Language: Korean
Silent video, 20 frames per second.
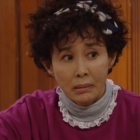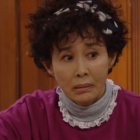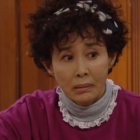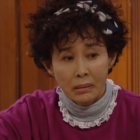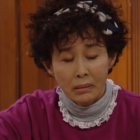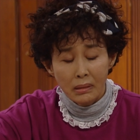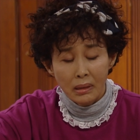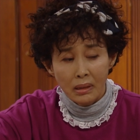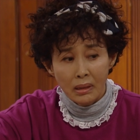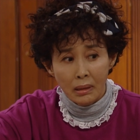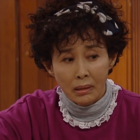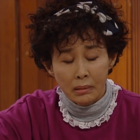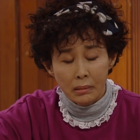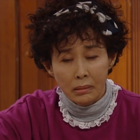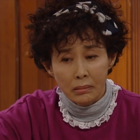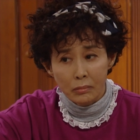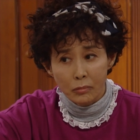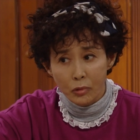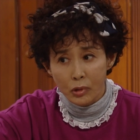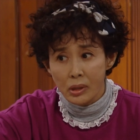근데
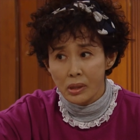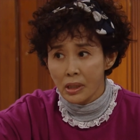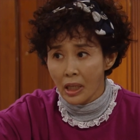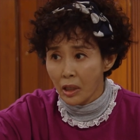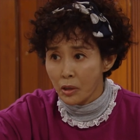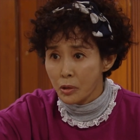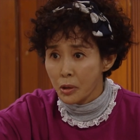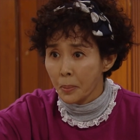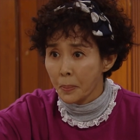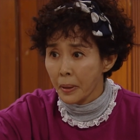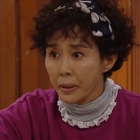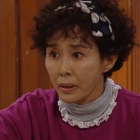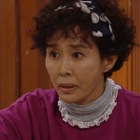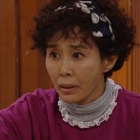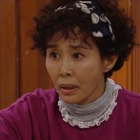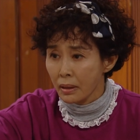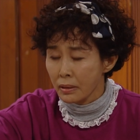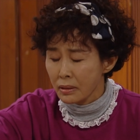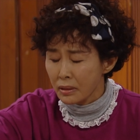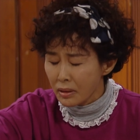영 우리
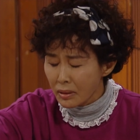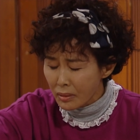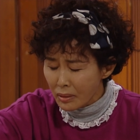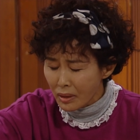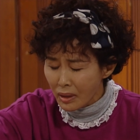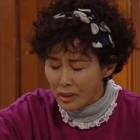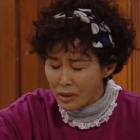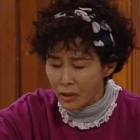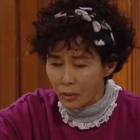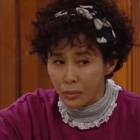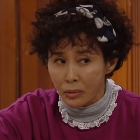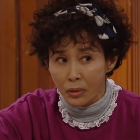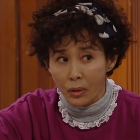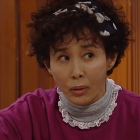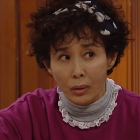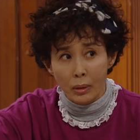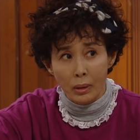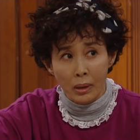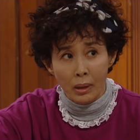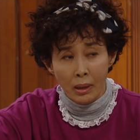장서방이
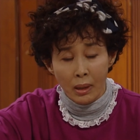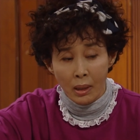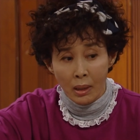양끝까정널